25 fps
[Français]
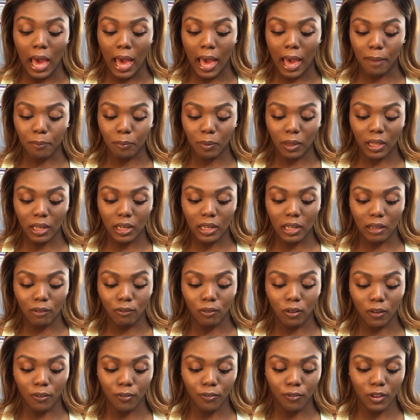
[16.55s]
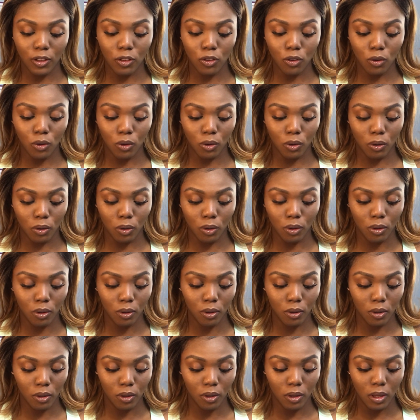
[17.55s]
après d'avoir fait euh,
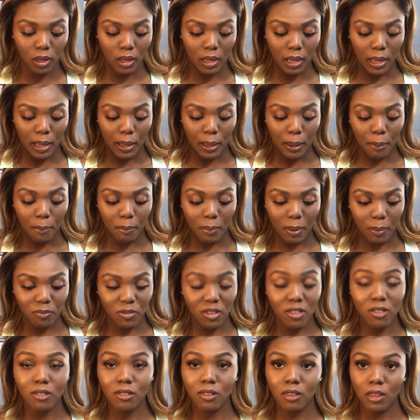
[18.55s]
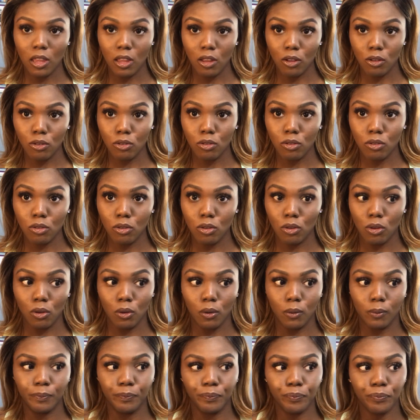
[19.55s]
ma petite séance euh,